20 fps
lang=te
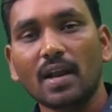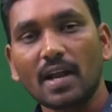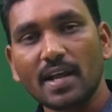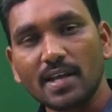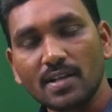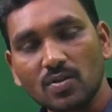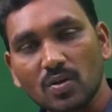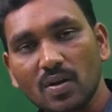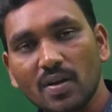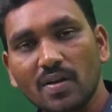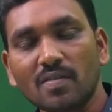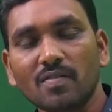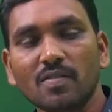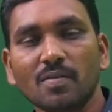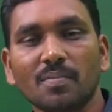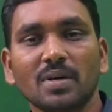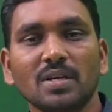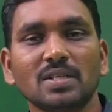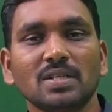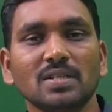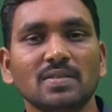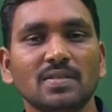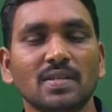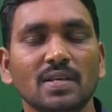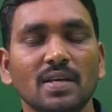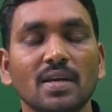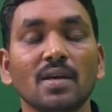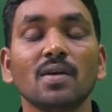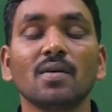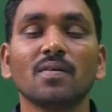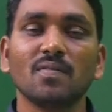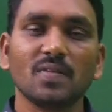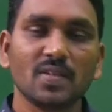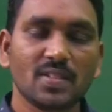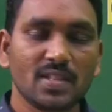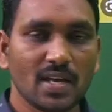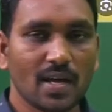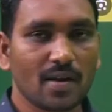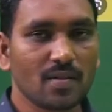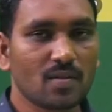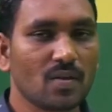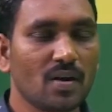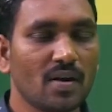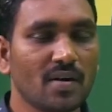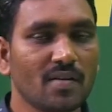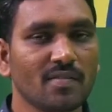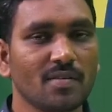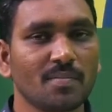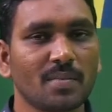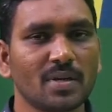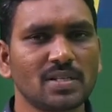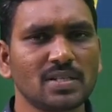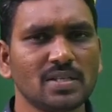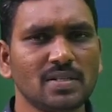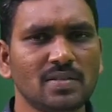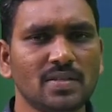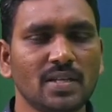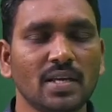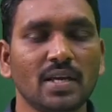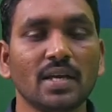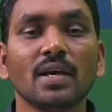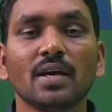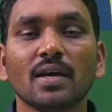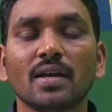రైతులను విమర్శిస్తే విద్యార్థులను విమర్శి పరామర్శిస్తే